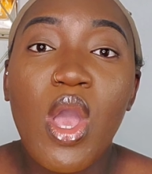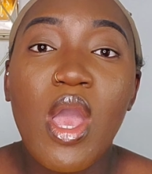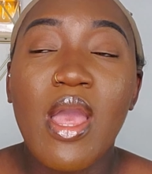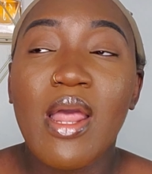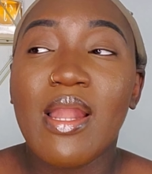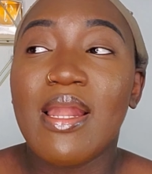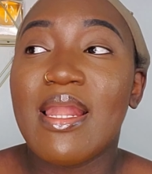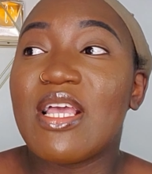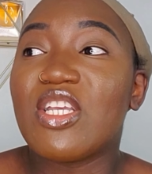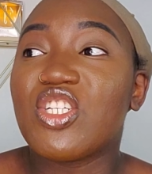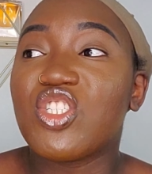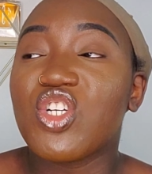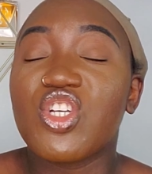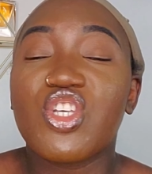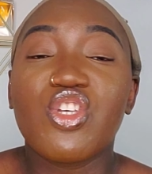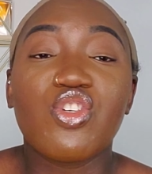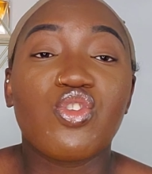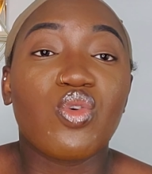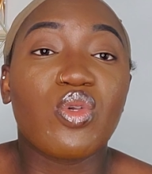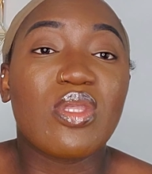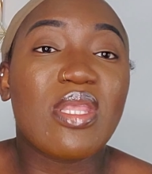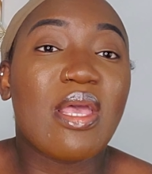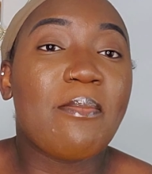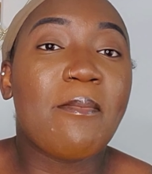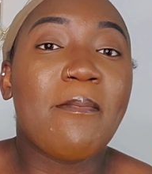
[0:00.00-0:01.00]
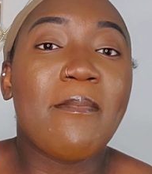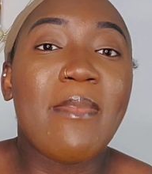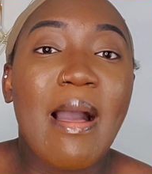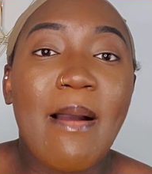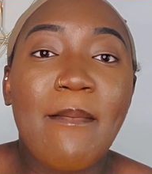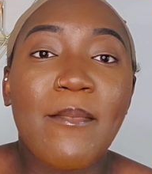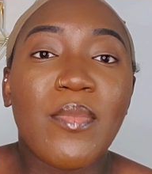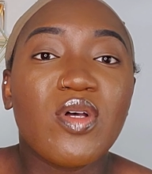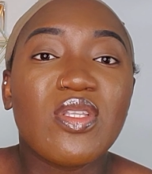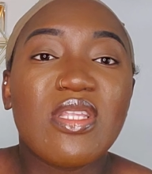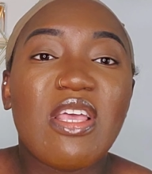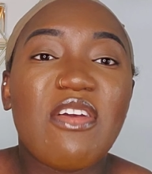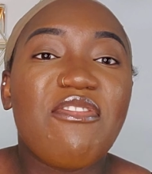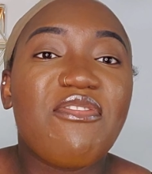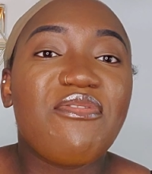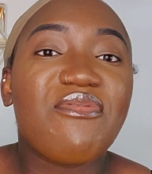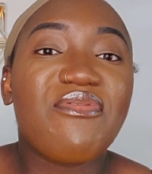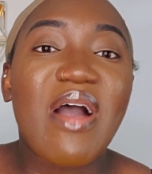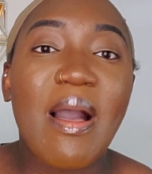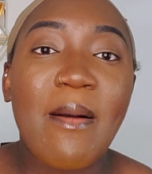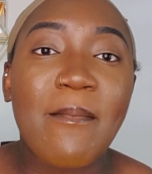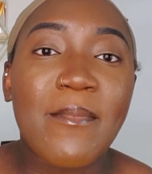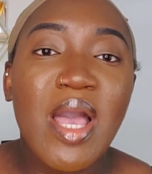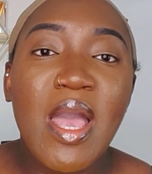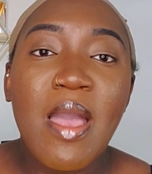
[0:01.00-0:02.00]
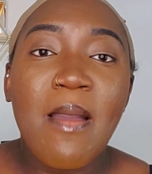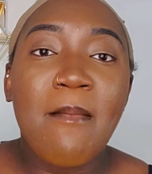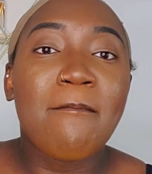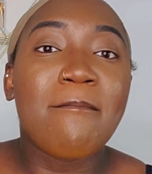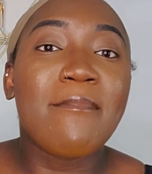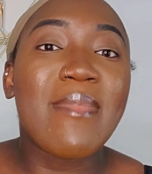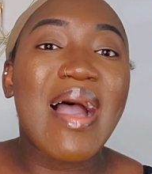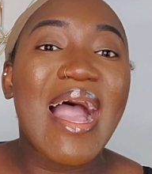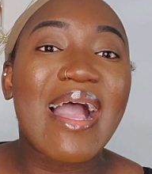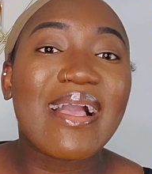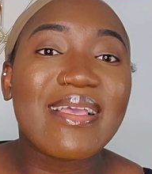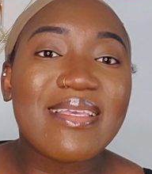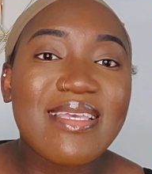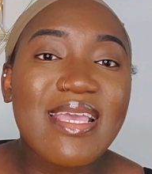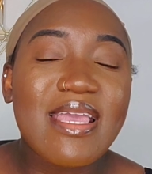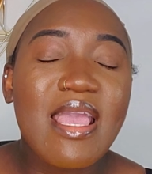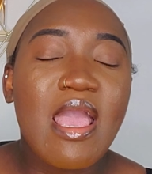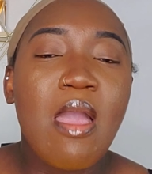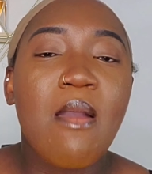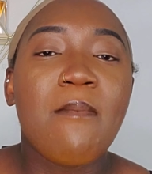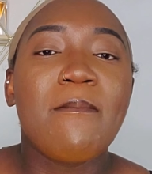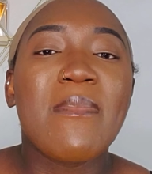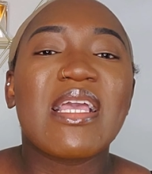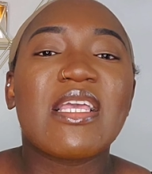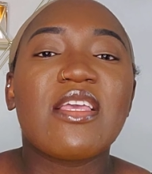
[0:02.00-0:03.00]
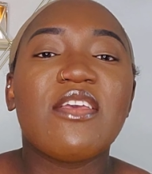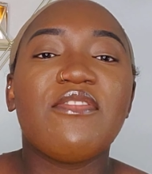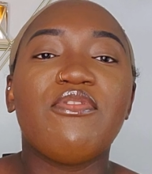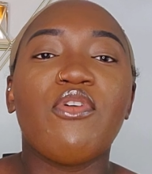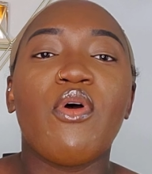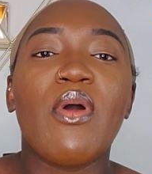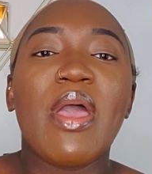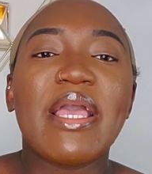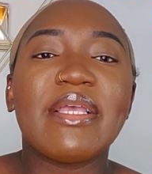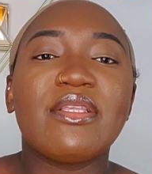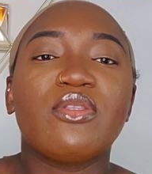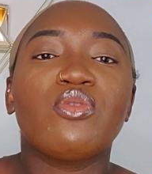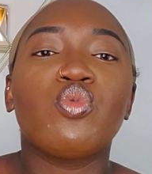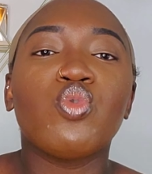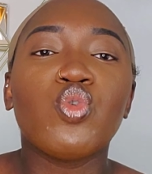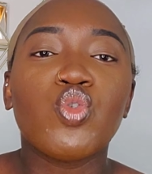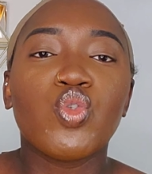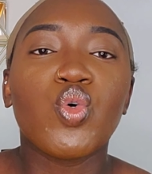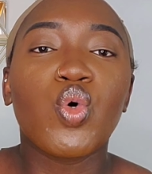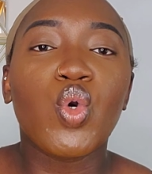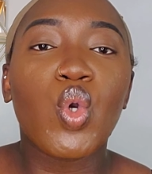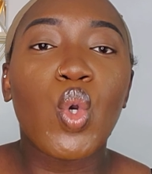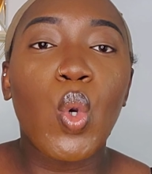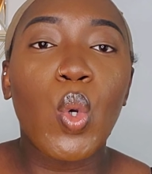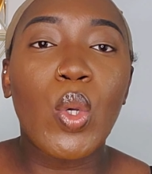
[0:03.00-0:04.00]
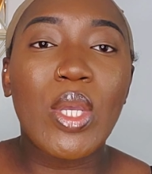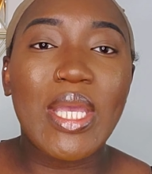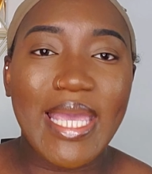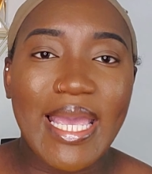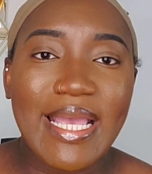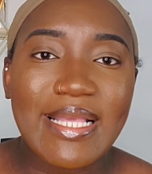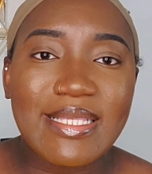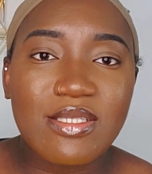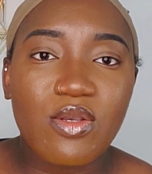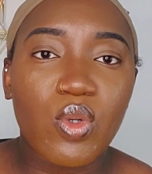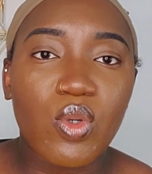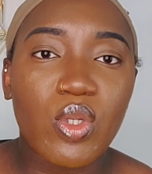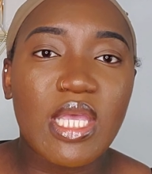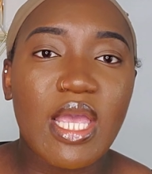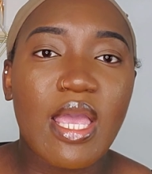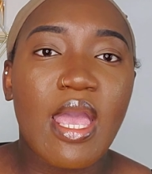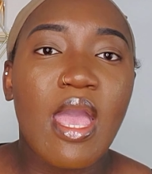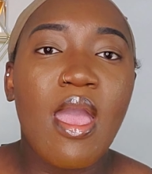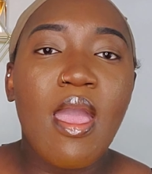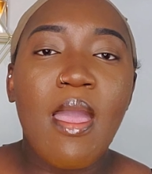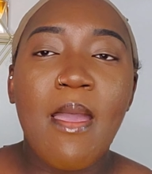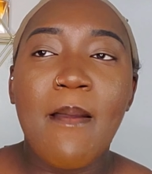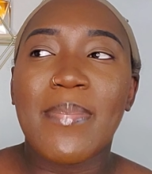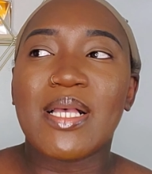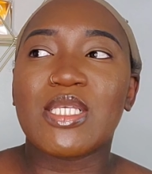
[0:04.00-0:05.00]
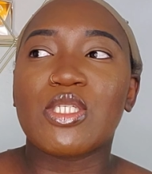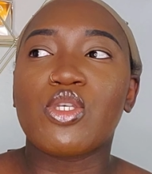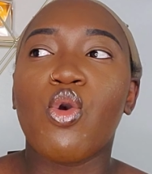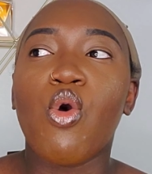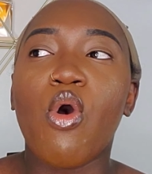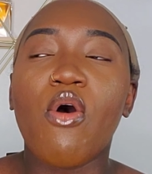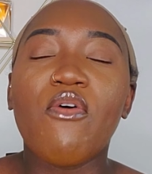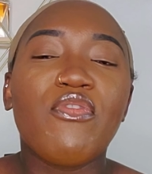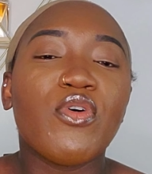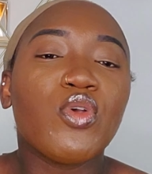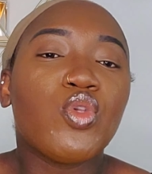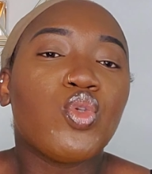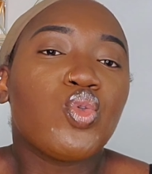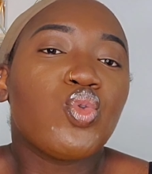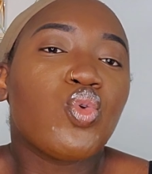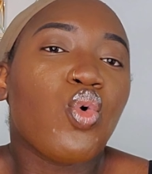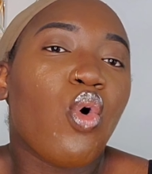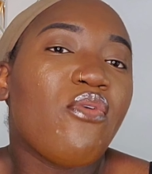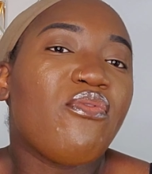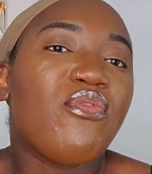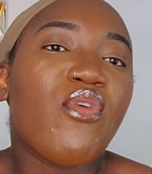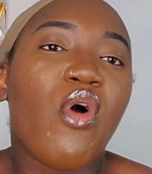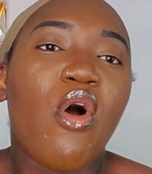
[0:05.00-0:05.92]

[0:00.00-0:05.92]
les gens qui sont des mamans, des femmes mariées, mais qui veulent être toujours coquettes, ok Parce qu'on veut, on,